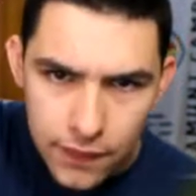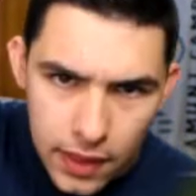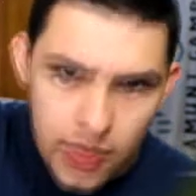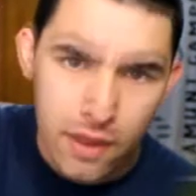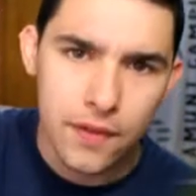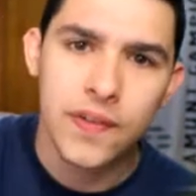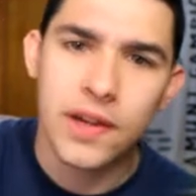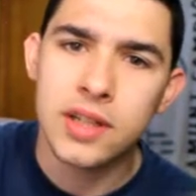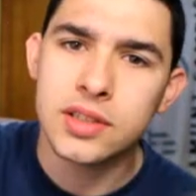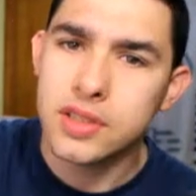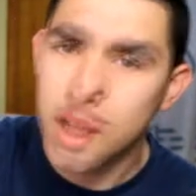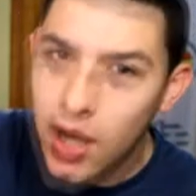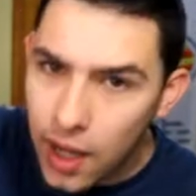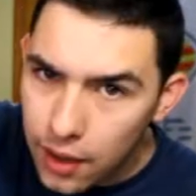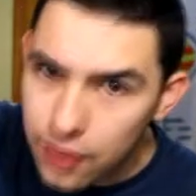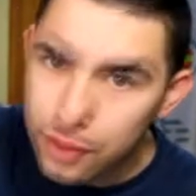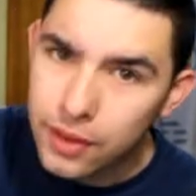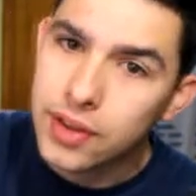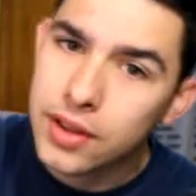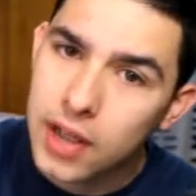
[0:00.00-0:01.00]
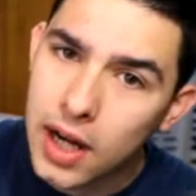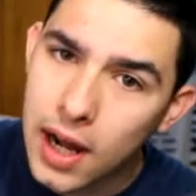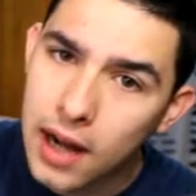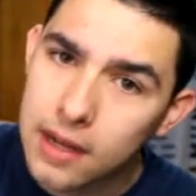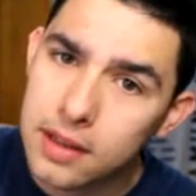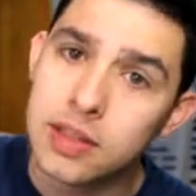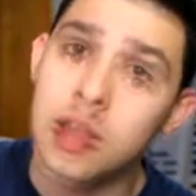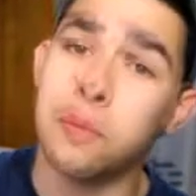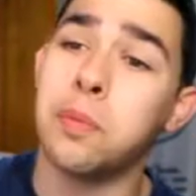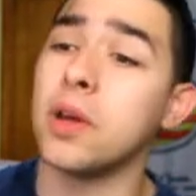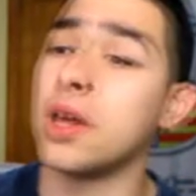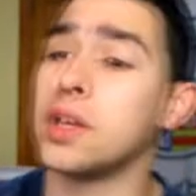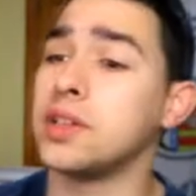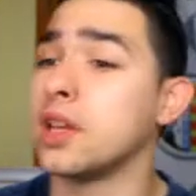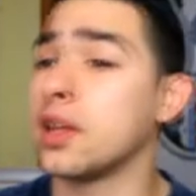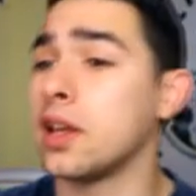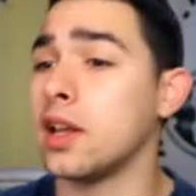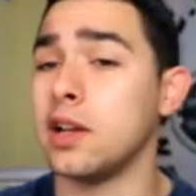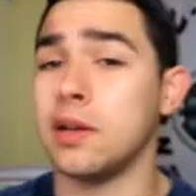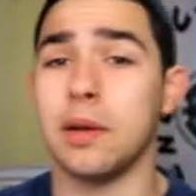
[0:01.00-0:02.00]
de defensa central. Después ya
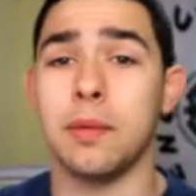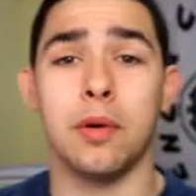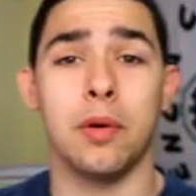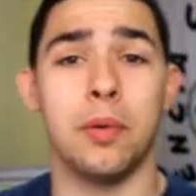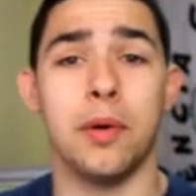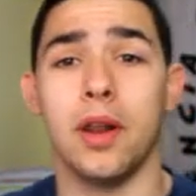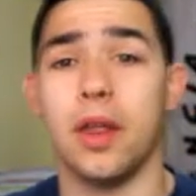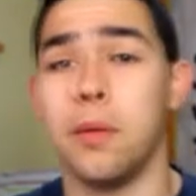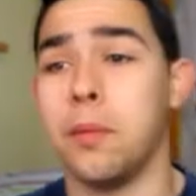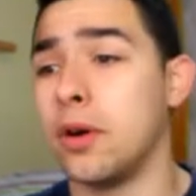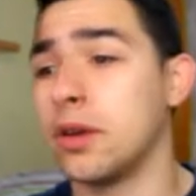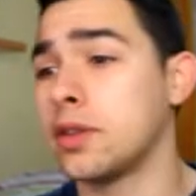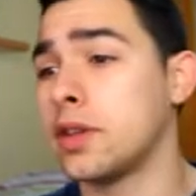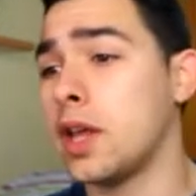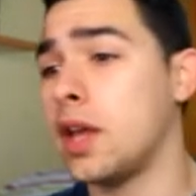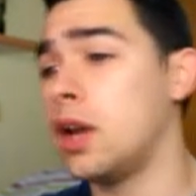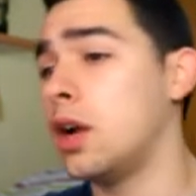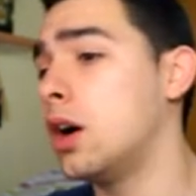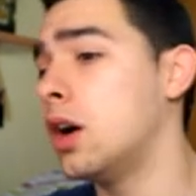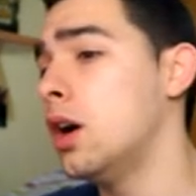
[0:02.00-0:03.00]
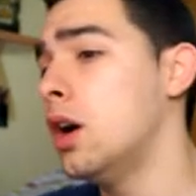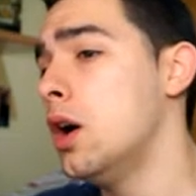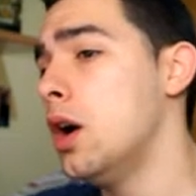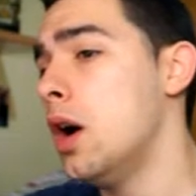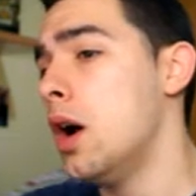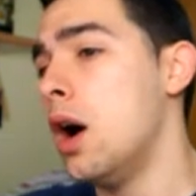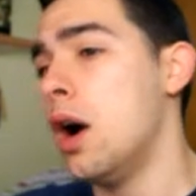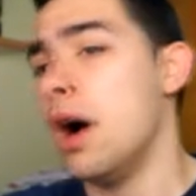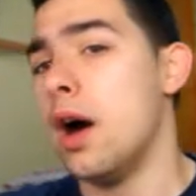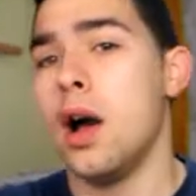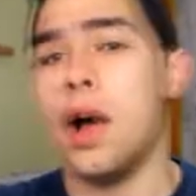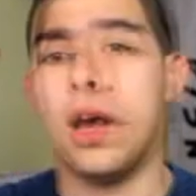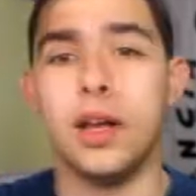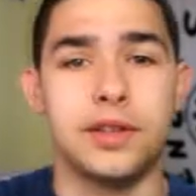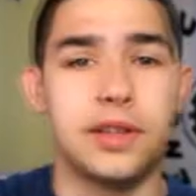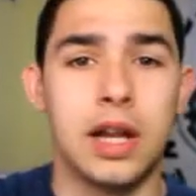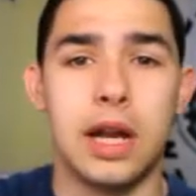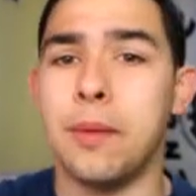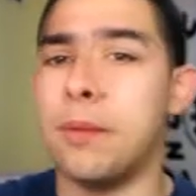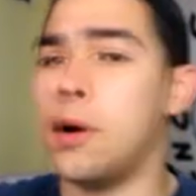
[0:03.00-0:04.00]
si quieres me puedes poner de portero,
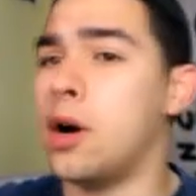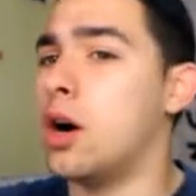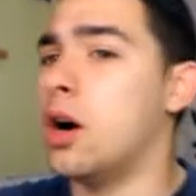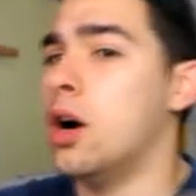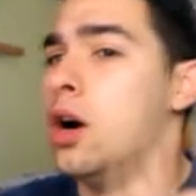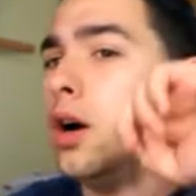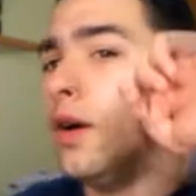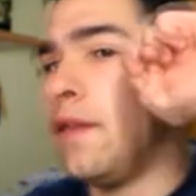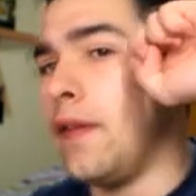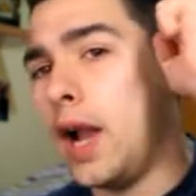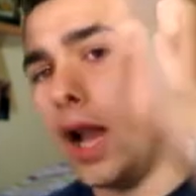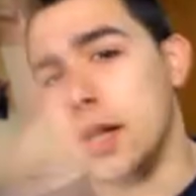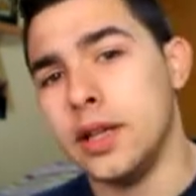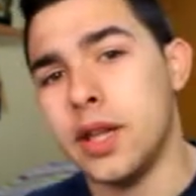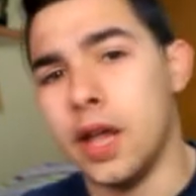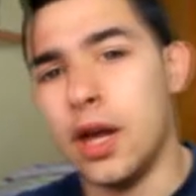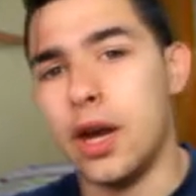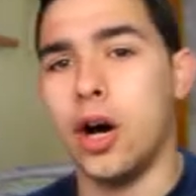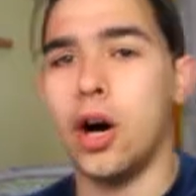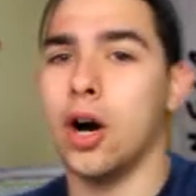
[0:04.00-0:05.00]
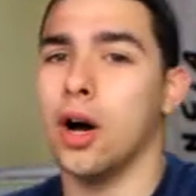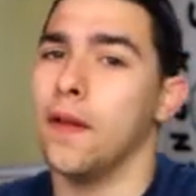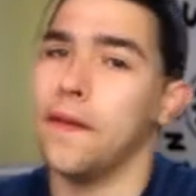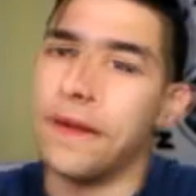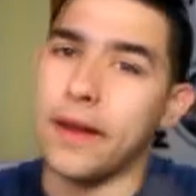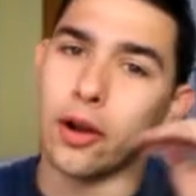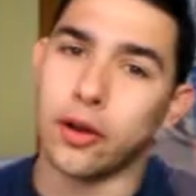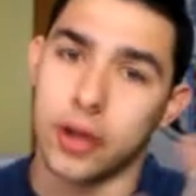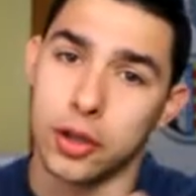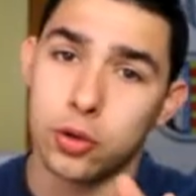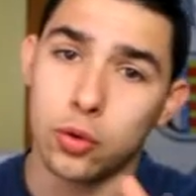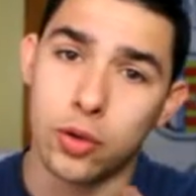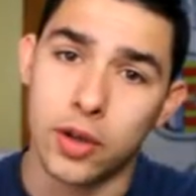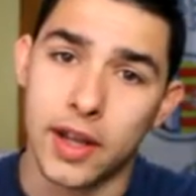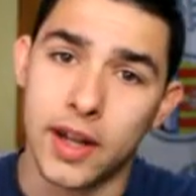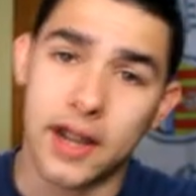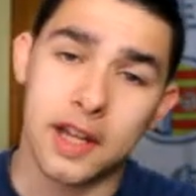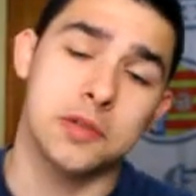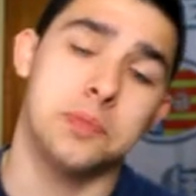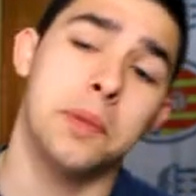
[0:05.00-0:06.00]
extremo, delantero, de lo que tú
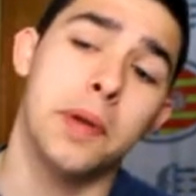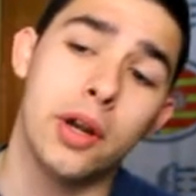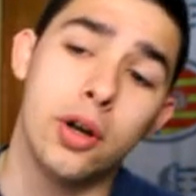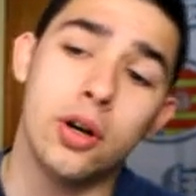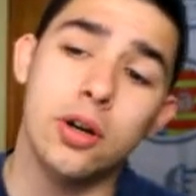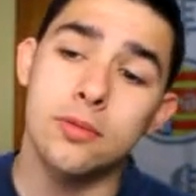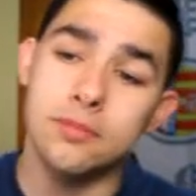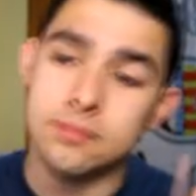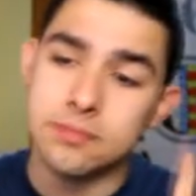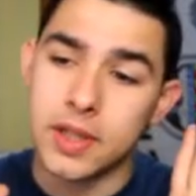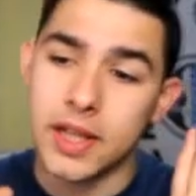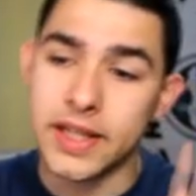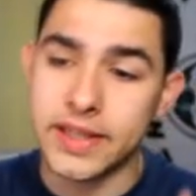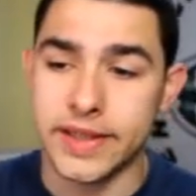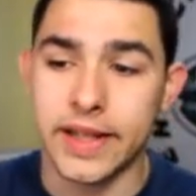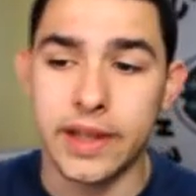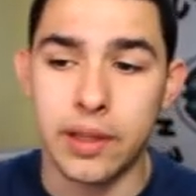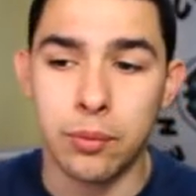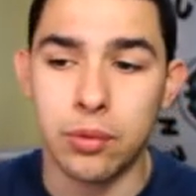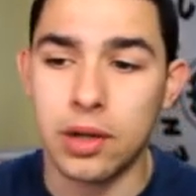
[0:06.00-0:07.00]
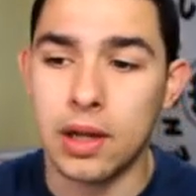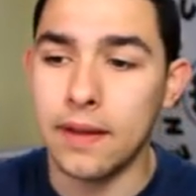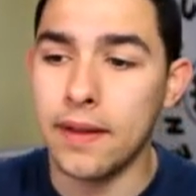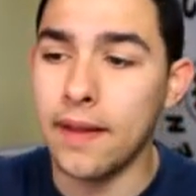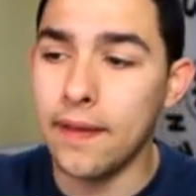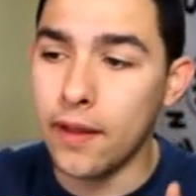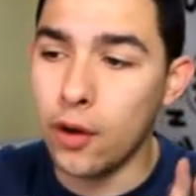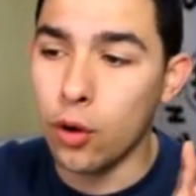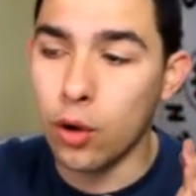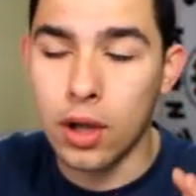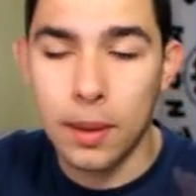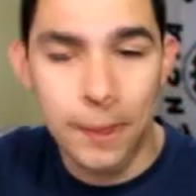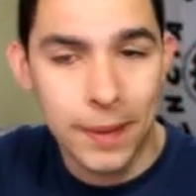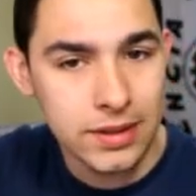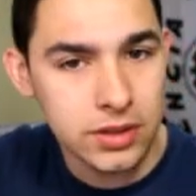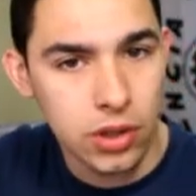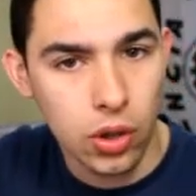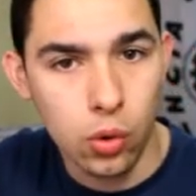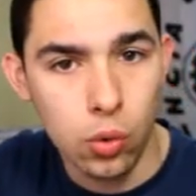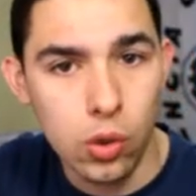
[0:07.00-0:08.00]
quieras. Pero esta temporada de lo que
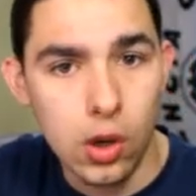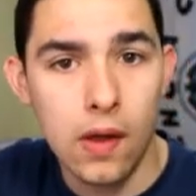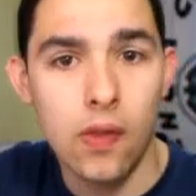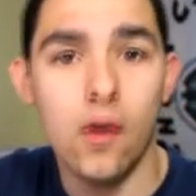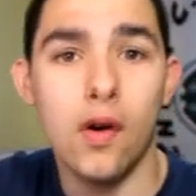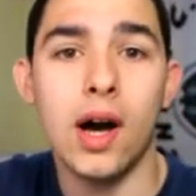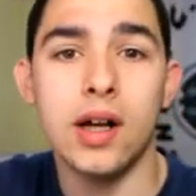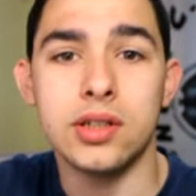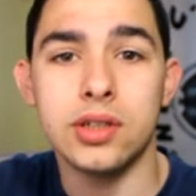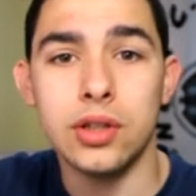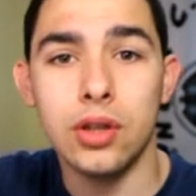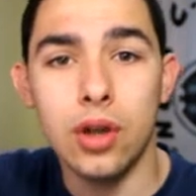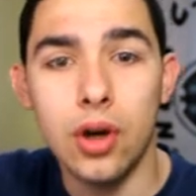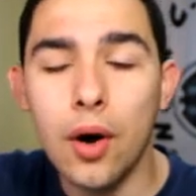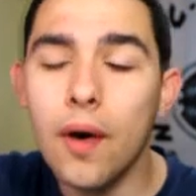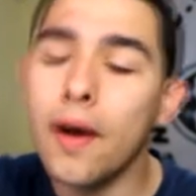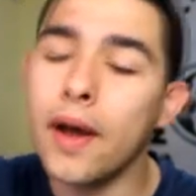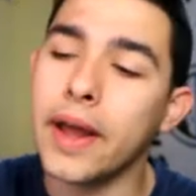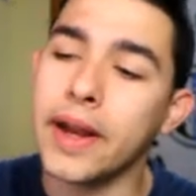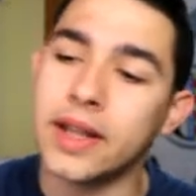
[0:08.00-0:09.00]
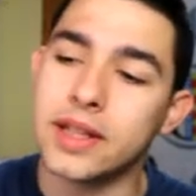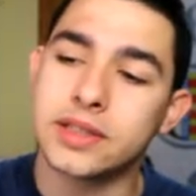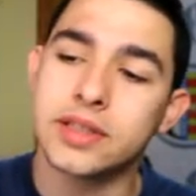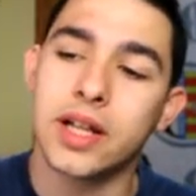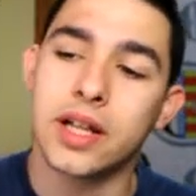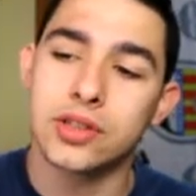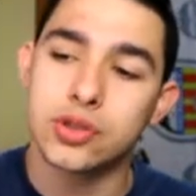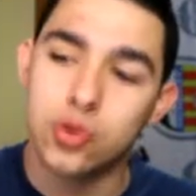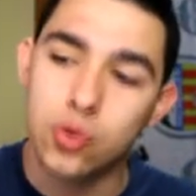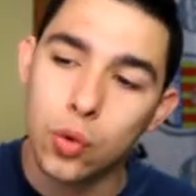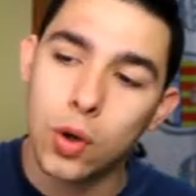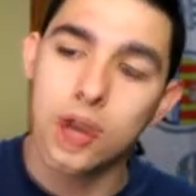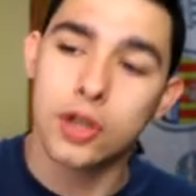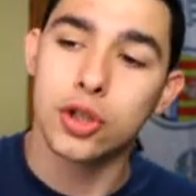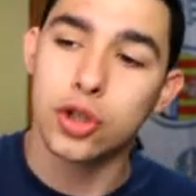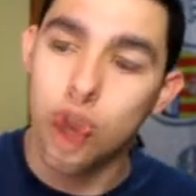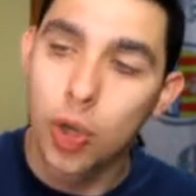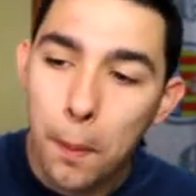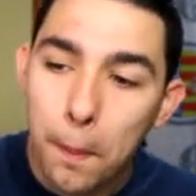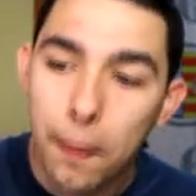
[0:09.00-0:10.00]
más he jugado ha sido en estas
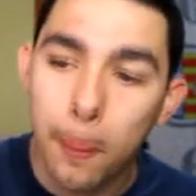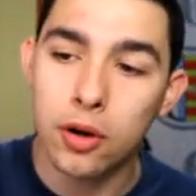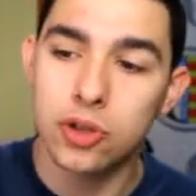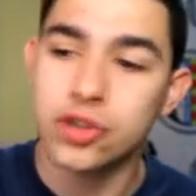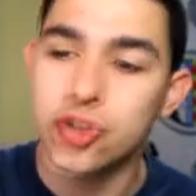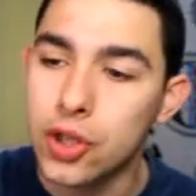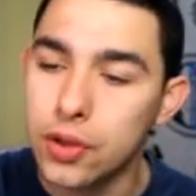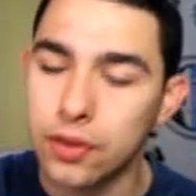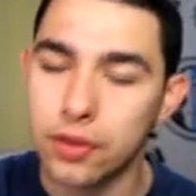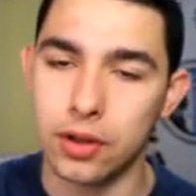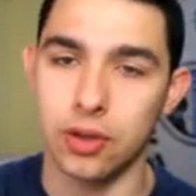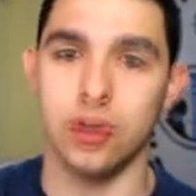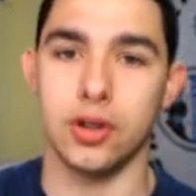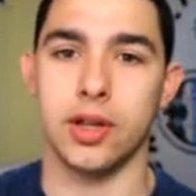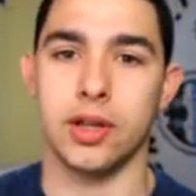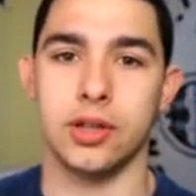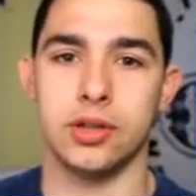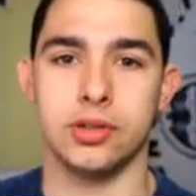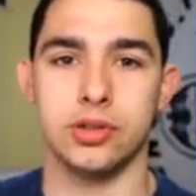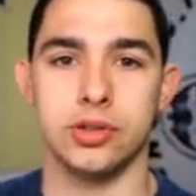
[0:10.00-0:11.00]
cuatro posiciones.